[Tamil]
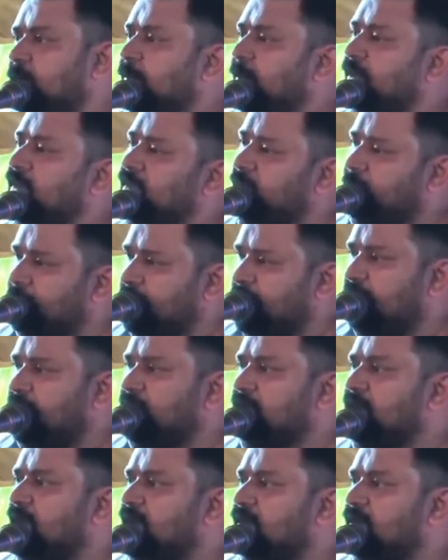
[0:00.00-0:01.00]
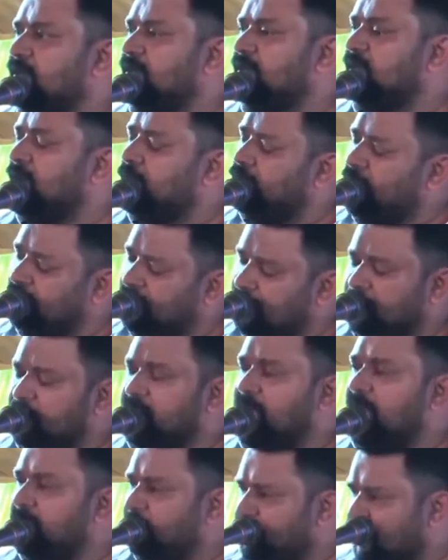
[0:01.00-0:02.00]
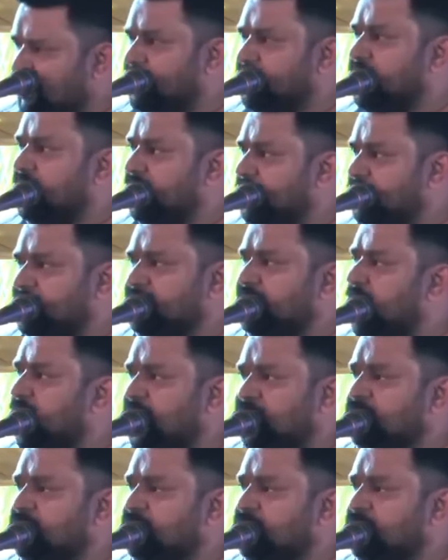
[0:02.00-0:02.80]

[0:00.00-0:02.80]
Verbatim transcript: பெண் எப்படி ஆணுக்காக இருக்கிறாளோ அதே போல் ஆண் பெண்ணுக்காக இருக்கிற